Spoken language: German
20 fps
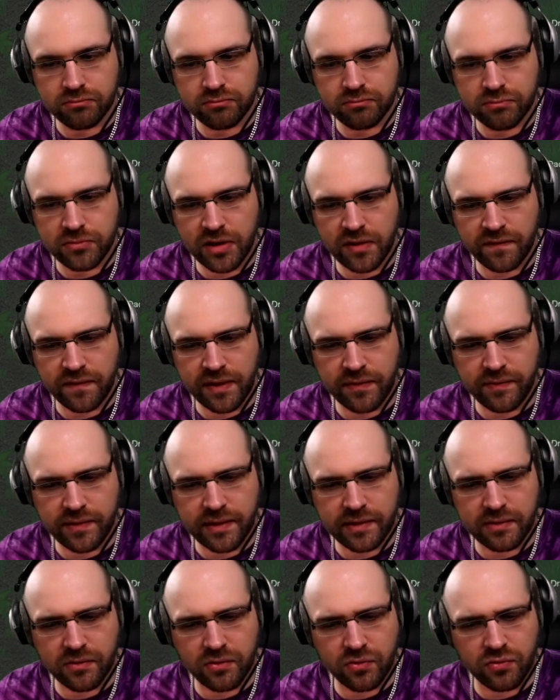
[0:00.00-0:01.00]
Ne, wer
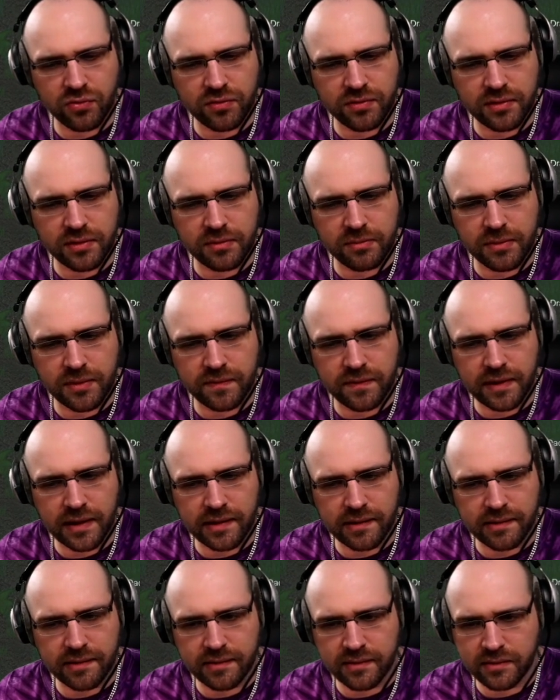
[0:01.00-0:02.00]
wäre es noch gut in, mit
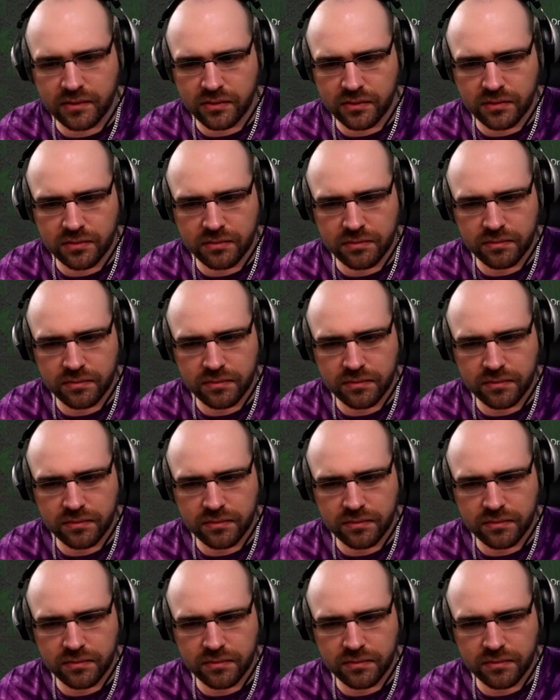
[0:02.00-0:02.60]
Pflanzen so?